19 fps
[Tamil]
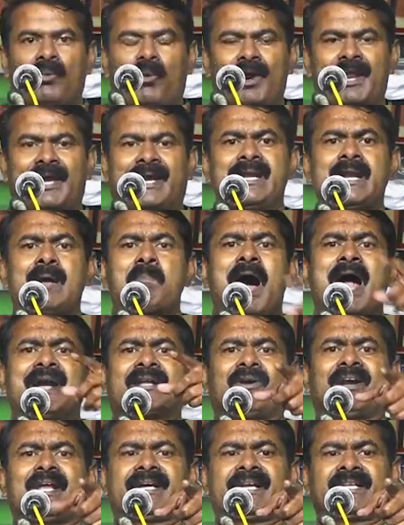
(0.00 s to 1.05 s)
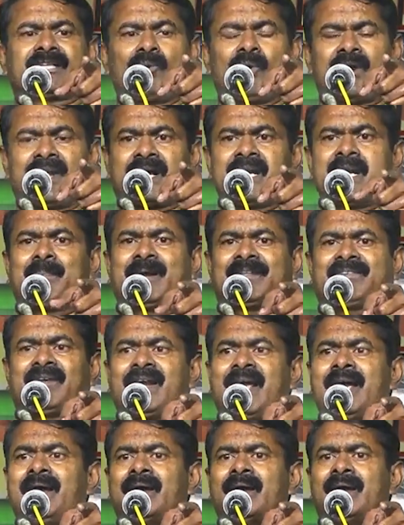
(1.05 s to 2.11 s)
உனக்கு என்ன மாடு வளர்க்கறது உனக்கு என்ன
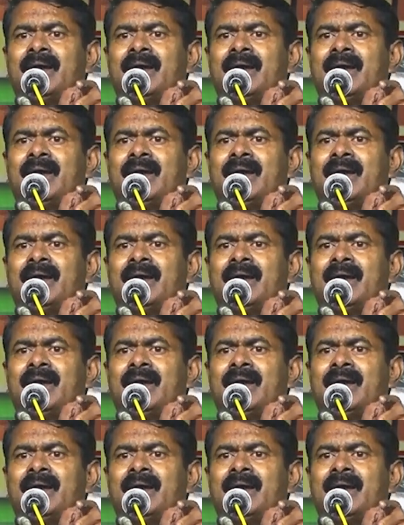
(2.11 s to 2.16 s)
பிரச்சனை